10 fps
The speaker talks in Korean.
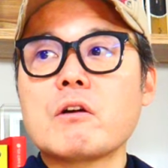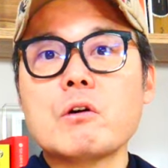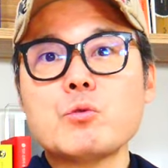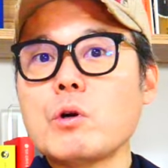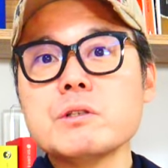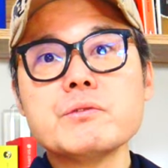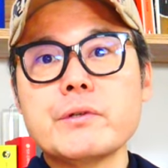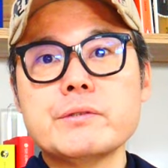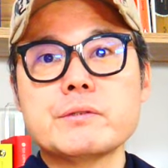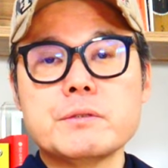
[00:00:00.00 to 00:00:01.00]
한 거 똑같은
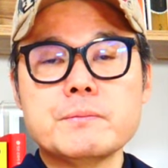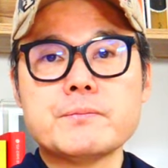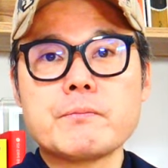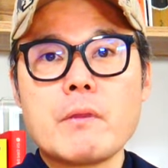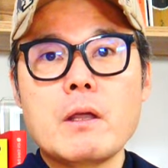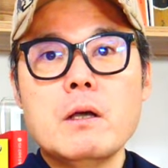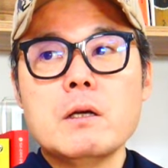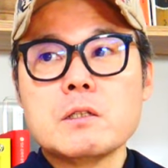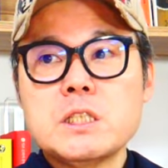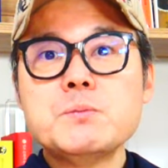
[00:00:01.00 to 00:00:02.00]
거예요 지금.
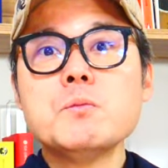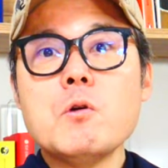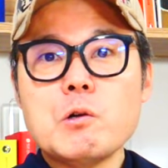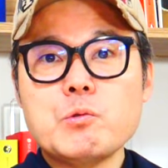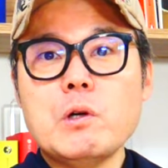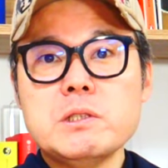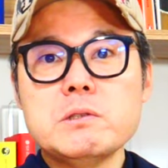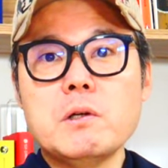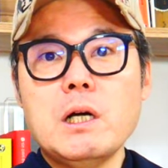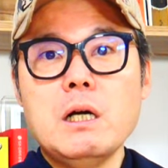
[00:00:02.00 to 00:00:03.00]
그 부모하고
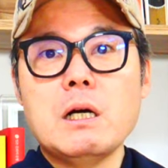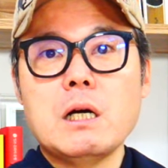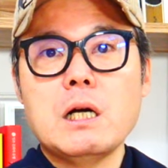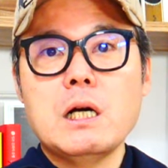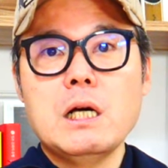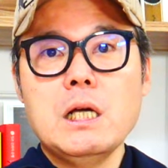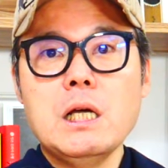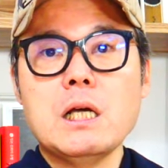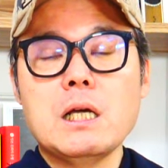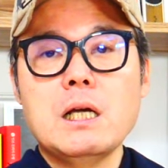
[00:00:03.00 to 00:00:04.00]
똑같은 거야.
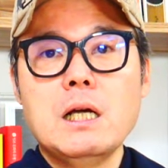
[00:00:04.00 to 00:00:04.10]
예.